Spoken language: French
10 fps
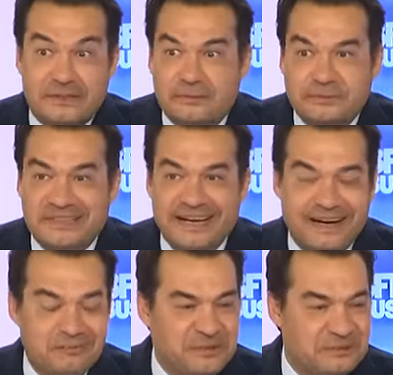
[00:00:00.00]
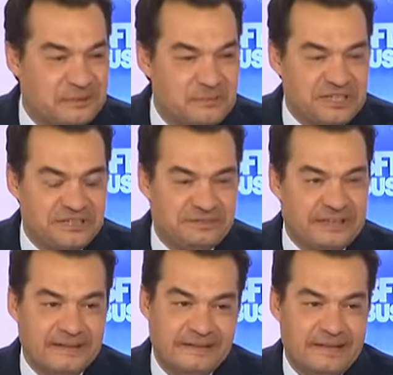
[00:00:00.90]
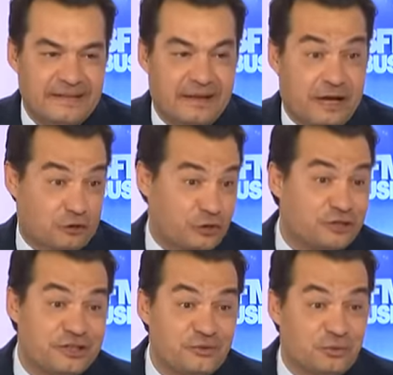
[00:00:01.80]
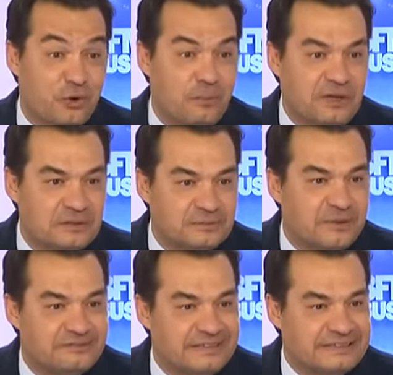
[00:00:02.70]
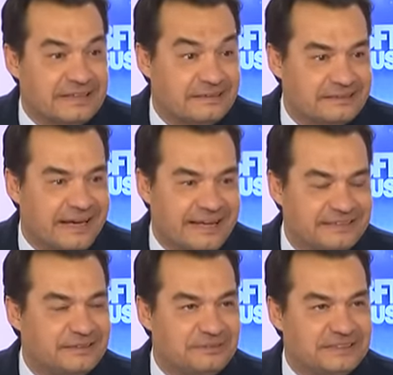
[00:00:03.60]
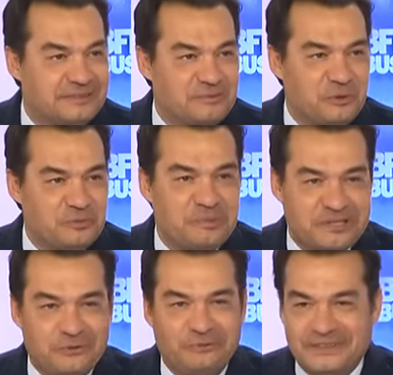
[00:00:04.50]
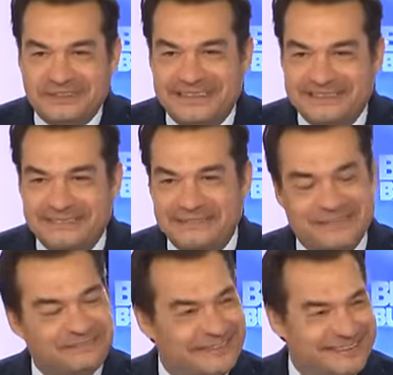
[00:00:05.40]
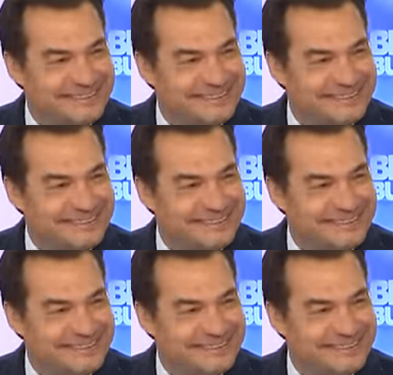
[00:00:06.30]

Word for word: c'est considérable euh, comme chiffre. Alors certaines sont dormantes, mais enfin ça, reste effectivement une passion française, oui tout à fait.